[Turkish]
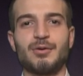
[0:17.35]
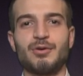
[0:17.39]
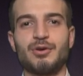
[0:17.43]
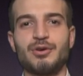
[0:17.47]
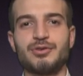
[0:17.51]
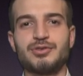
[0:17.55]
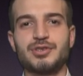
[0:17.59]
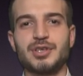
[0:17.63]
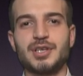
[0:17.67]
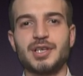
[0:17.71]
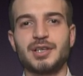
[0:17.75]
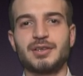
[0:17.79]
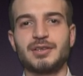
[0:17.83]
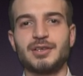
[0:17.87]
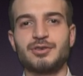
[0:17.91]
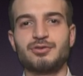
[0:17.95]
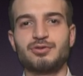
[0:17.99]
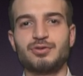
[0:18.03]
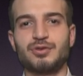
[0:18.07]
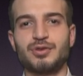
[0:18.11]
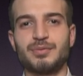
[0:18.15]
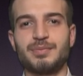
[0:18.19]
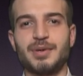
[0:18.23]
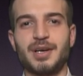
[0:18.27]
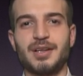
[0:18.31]
Öncelikle
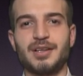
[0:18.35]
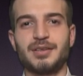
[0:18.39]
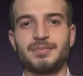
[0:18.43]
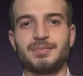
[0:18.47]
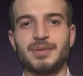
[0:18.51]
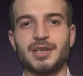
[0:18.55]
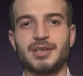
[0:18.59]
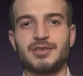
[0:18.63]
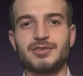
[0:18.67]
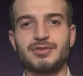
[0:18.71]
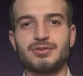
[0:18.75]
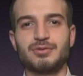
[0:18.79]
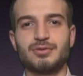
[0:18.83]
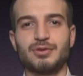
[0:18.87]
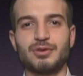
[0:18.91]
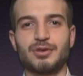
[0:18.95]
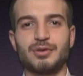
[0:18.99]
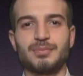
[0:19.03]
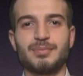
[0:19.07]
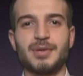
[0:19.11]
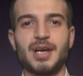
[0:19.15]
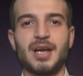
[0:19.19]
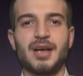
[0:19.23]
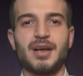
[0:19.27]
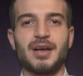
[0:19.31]
şunu belirtmek
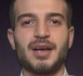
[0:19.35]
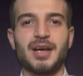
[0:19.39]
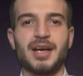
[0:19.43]
istiyorum.